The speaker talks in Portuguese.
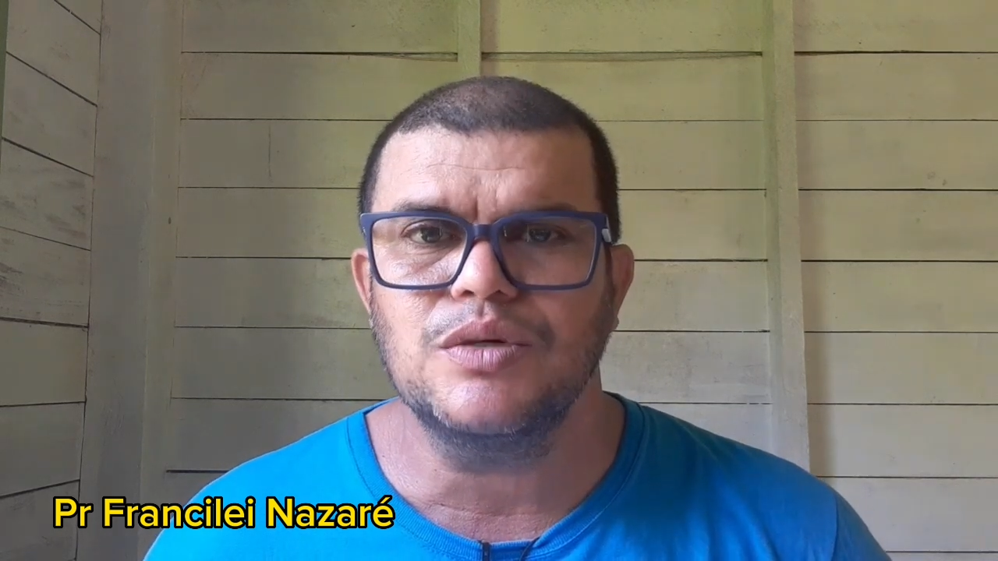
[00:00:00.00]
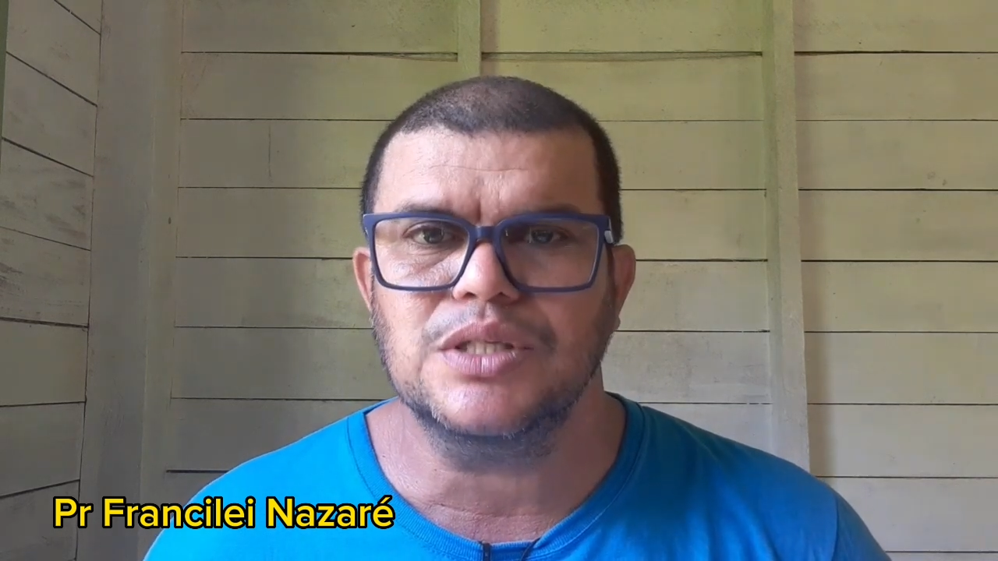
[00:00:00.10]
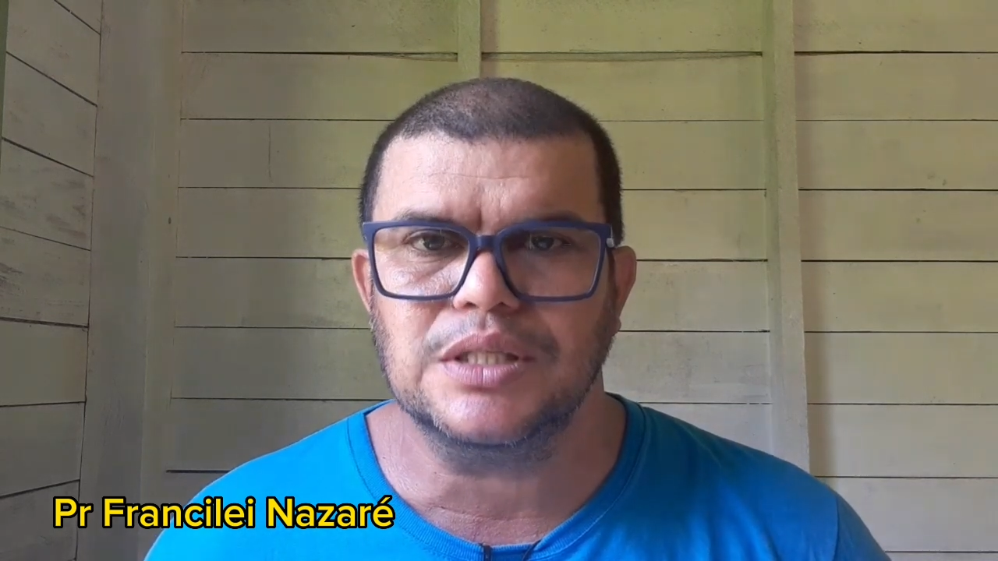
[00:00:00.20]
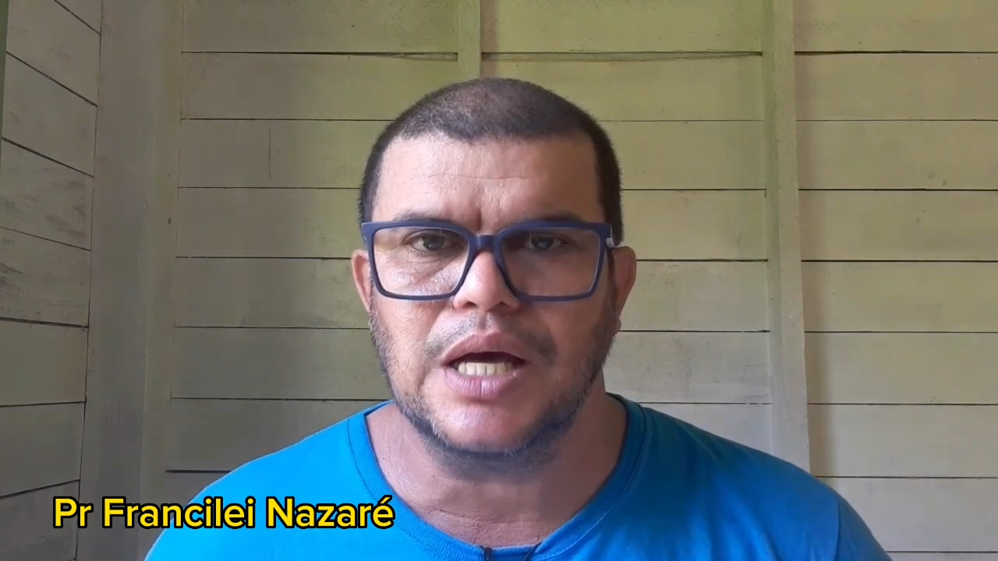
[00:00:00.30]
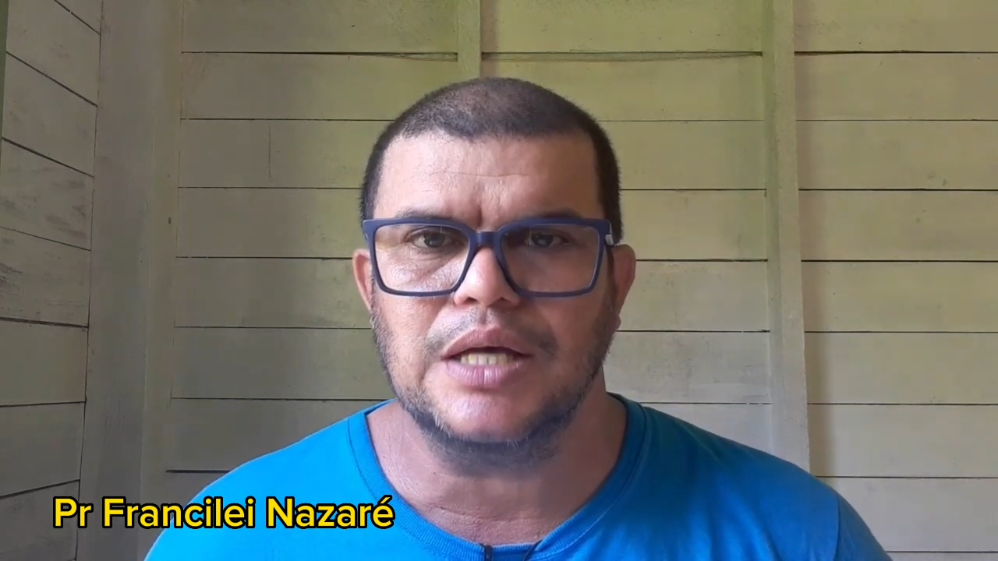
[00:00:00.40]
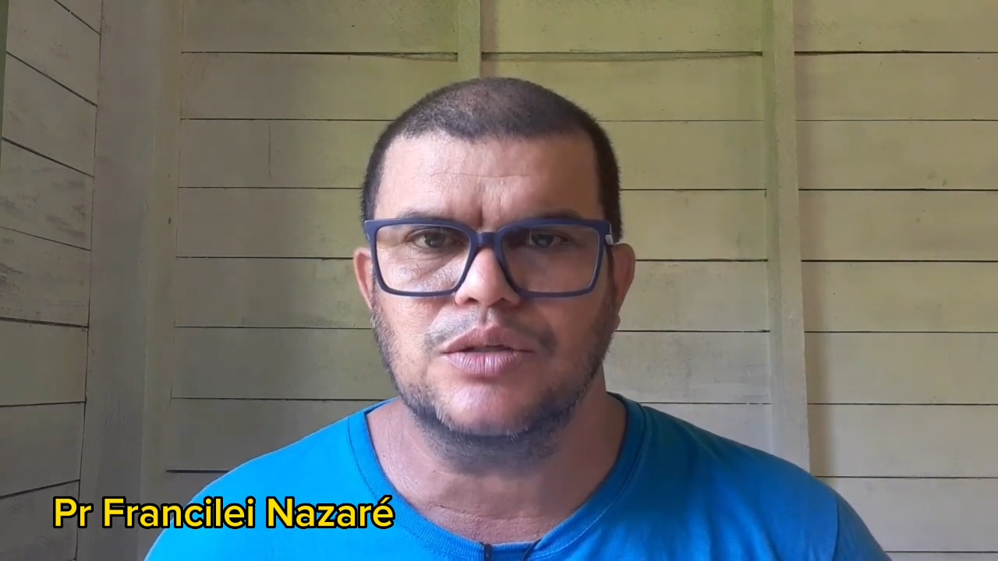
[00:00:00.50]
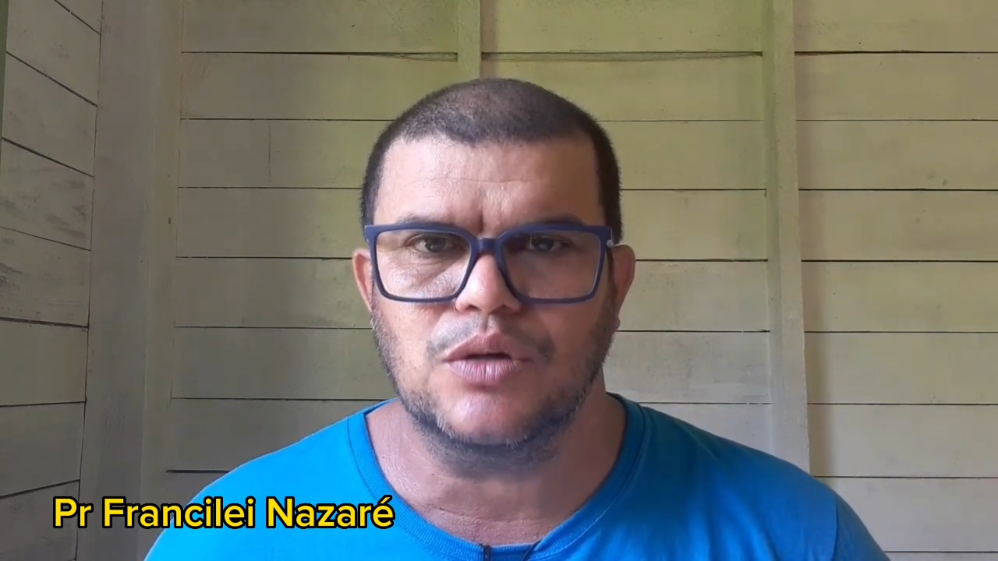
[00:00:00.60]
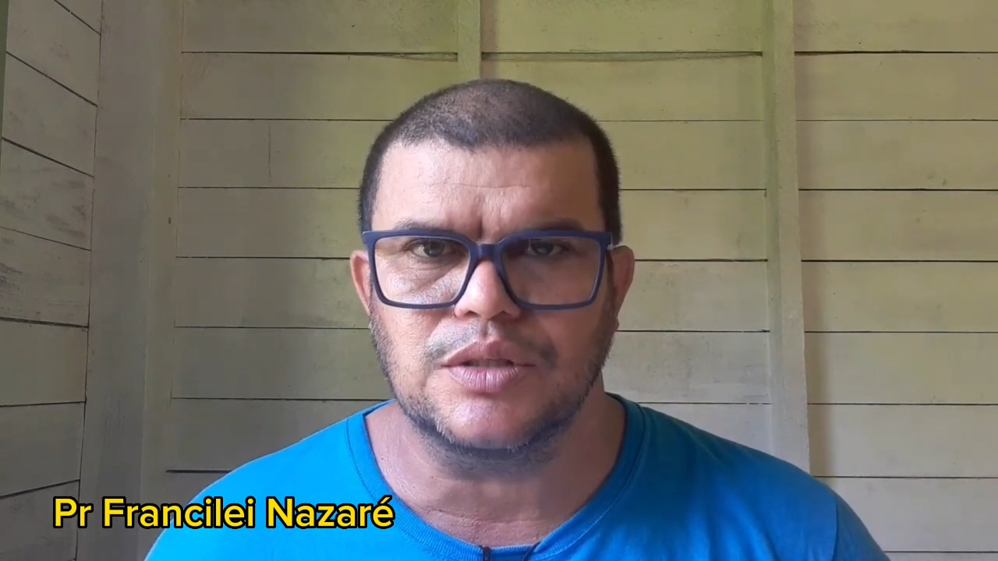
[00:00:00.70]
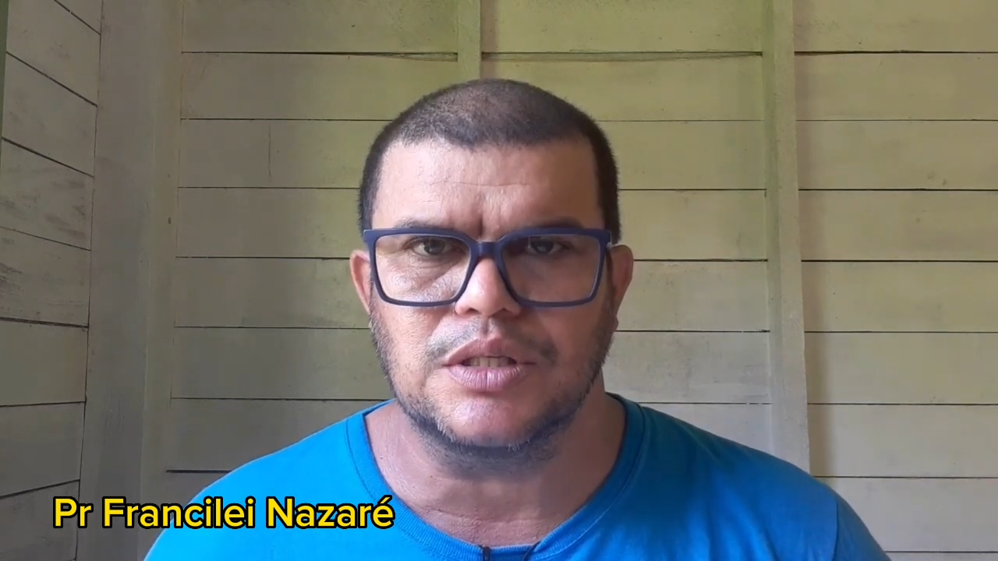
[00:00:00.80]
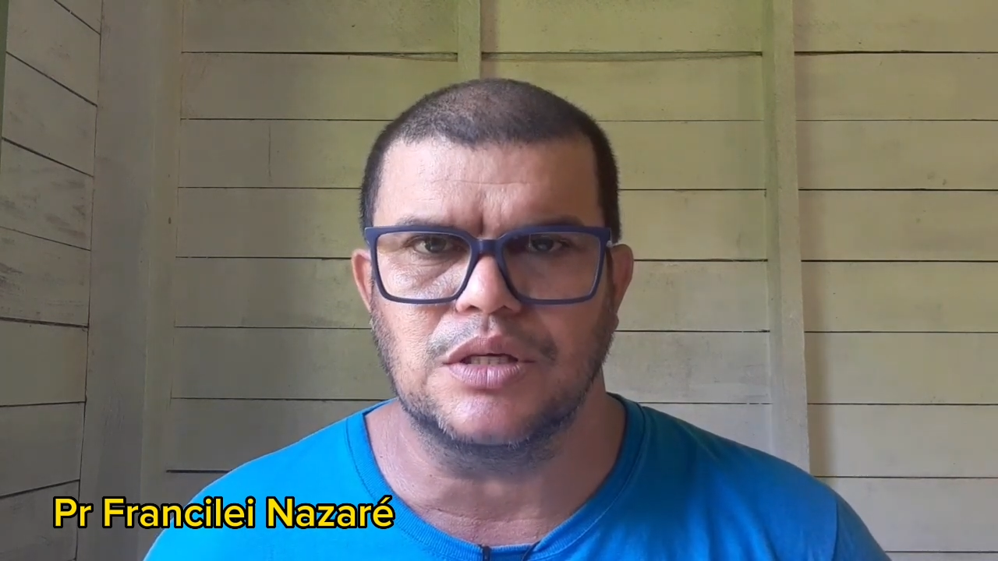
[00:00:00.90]
está
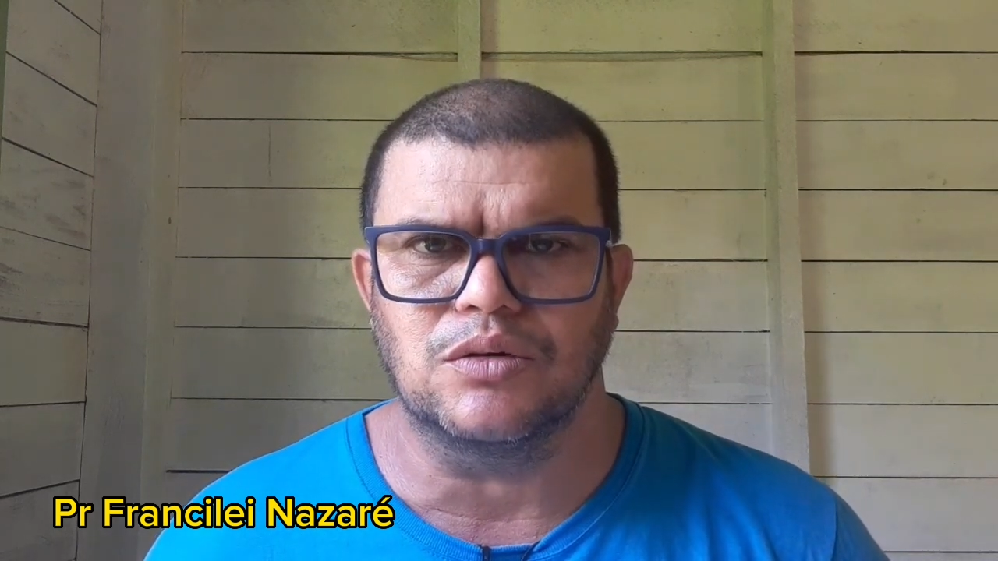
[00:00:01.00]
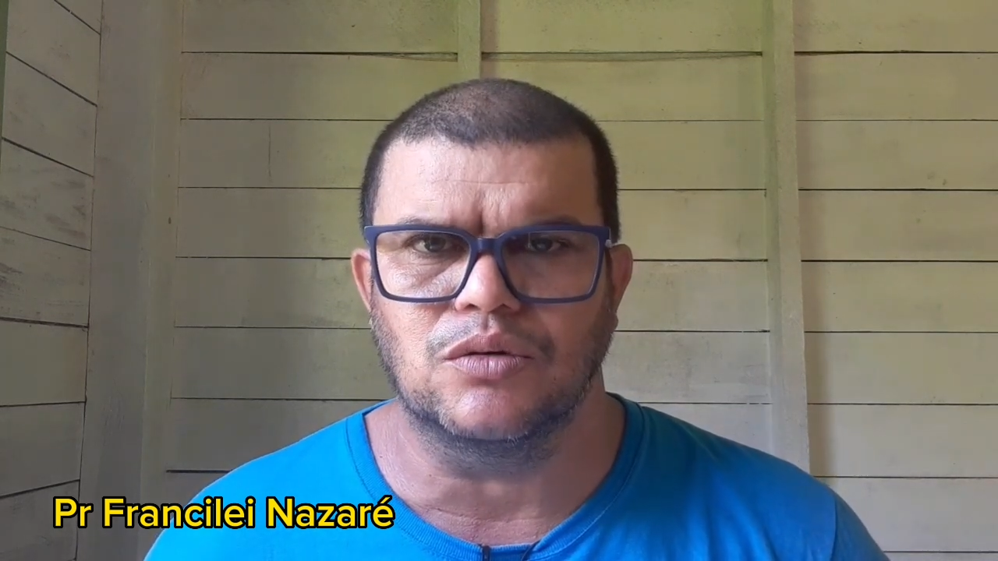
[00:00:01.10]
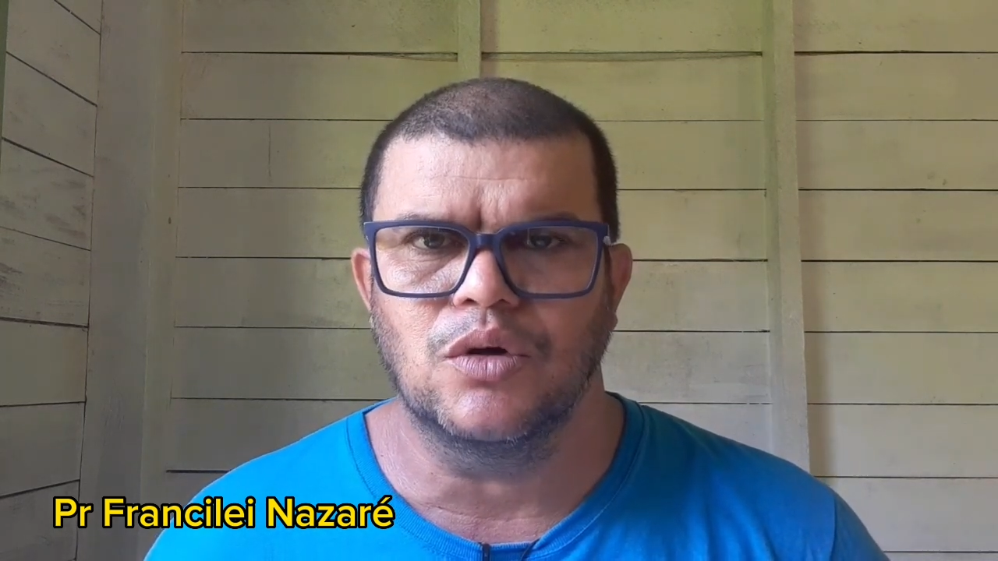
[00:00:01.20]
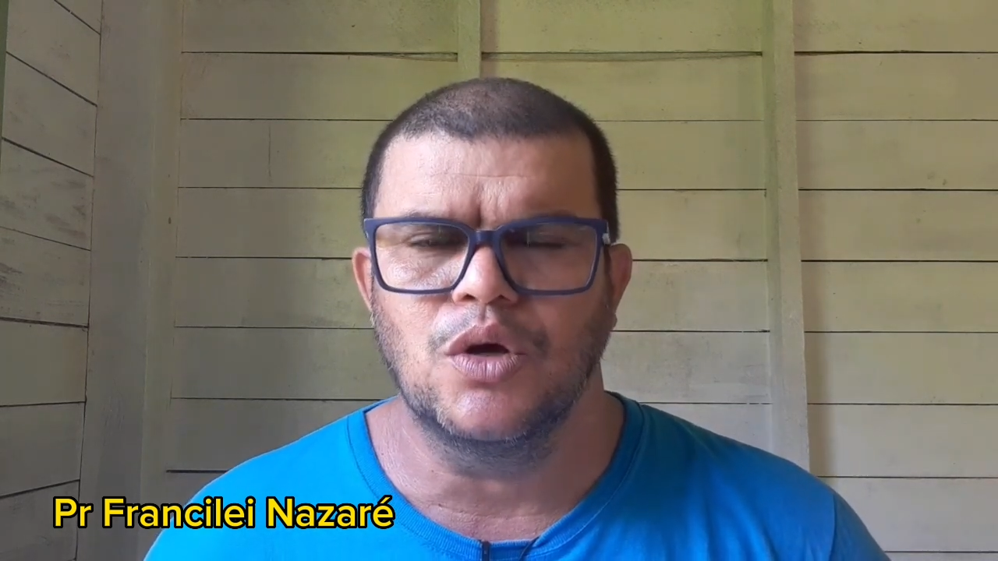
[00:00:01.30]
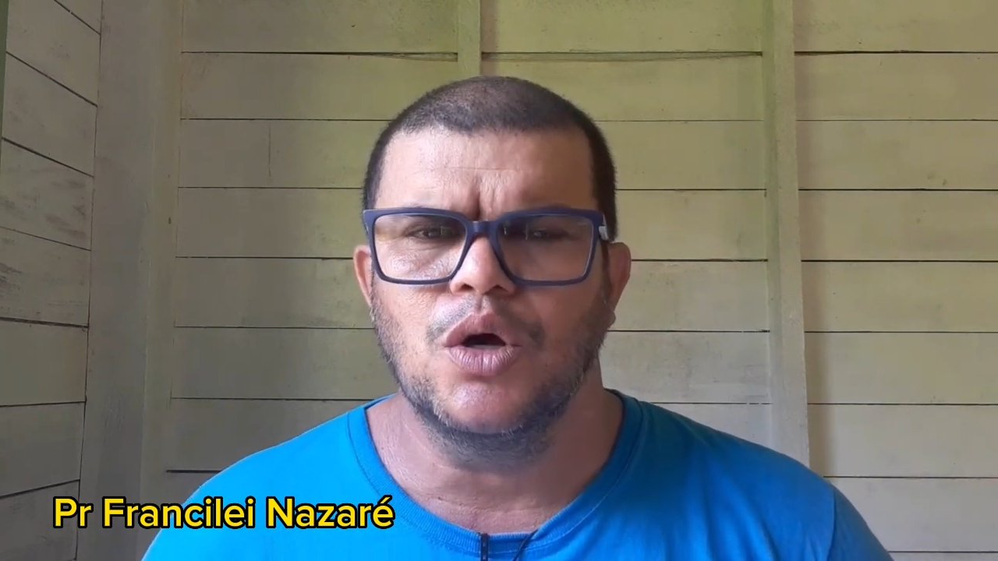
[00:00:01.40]
sozinho.